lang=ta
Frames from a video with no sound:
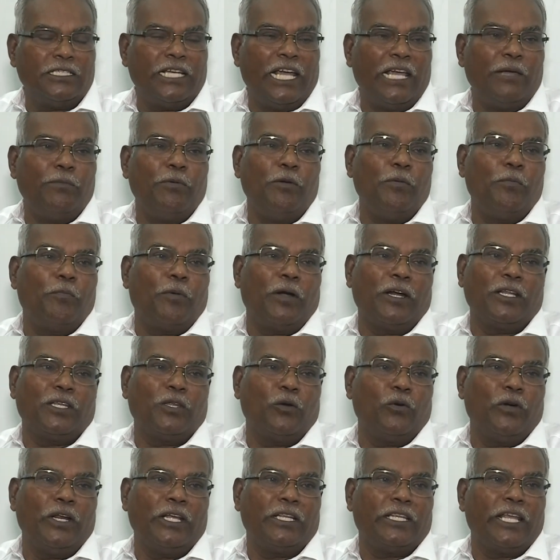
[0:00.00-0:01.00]
ஜெய்பீம்
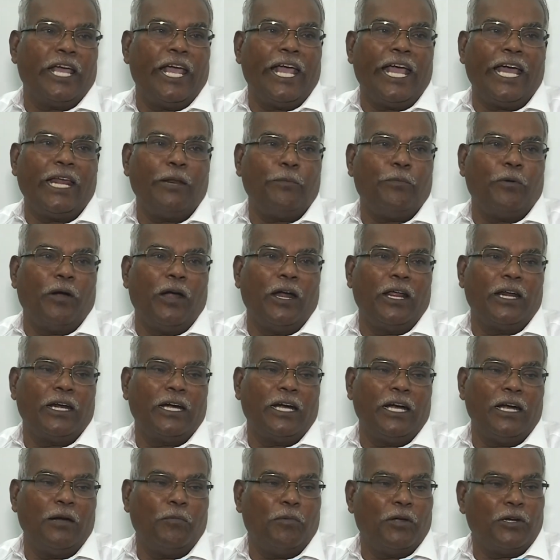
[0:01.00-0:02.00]
படத்தினுடைய
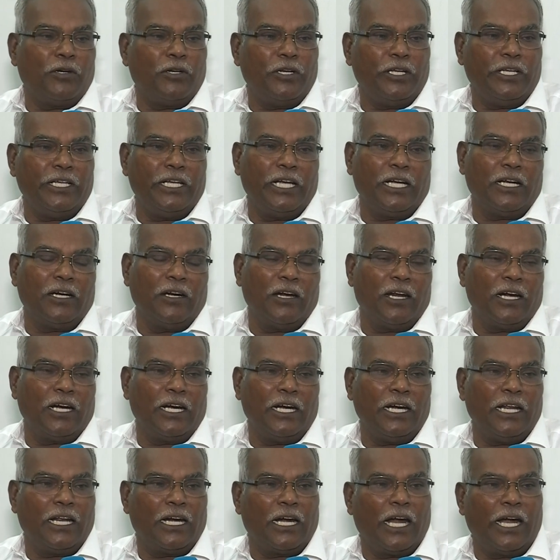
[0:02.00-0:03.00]
தயாரிப்பாளர்கள் மற்றும்
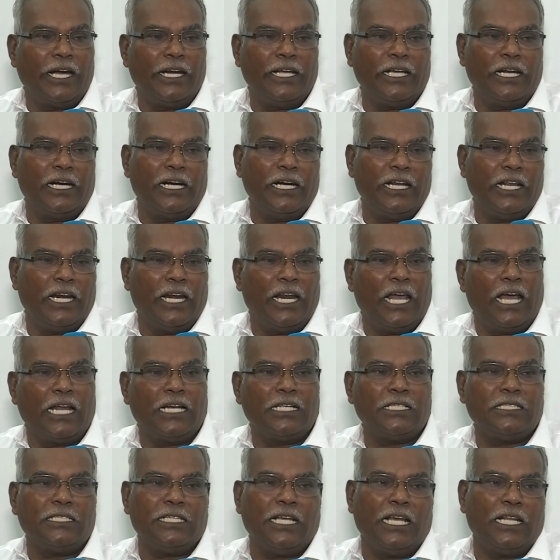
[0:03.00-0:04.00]
இயக்குநர்கள் நடிகர்கள்
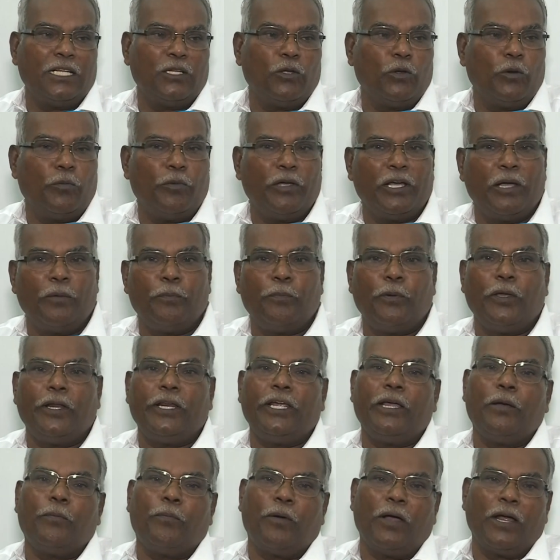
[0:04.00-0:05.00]
எல்லாரும் சேர்ந்து ஒரு
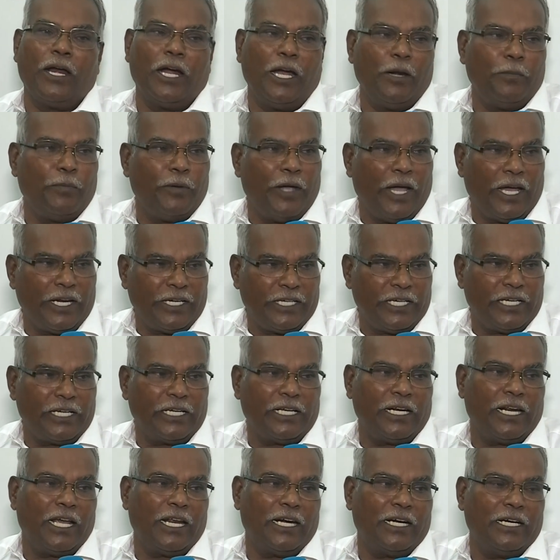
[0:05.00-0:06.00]
மிகப்பெரிய பங்களிப்பை
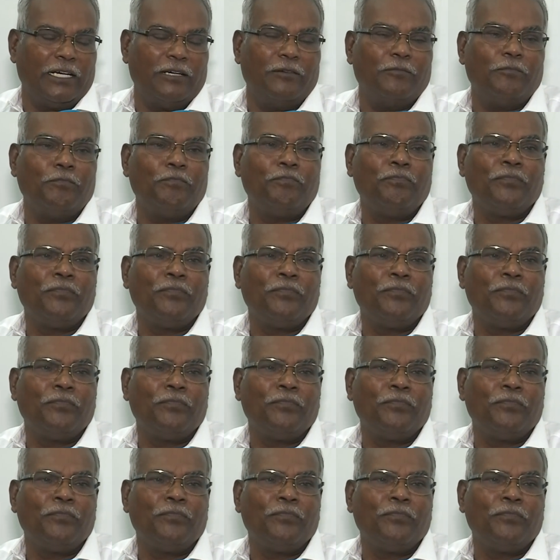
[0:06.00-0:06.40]
ஆற்றியிருக்கிறார்கள்